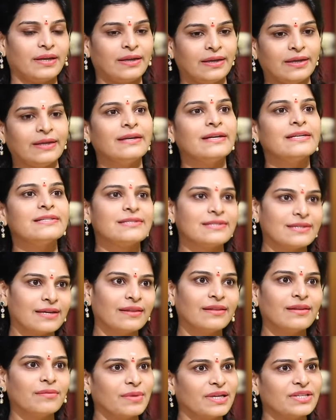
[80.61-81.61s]
ఈ ఇండస్ట్రీ
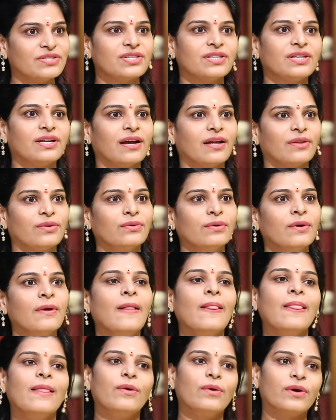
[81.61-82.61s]
అంత మంచిది కాదు
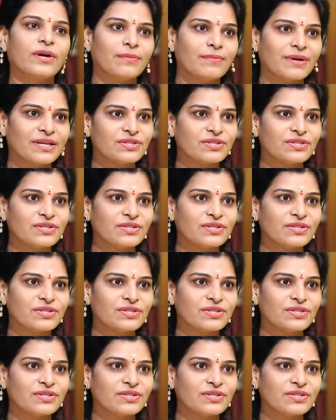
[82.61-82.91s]
ఒకరు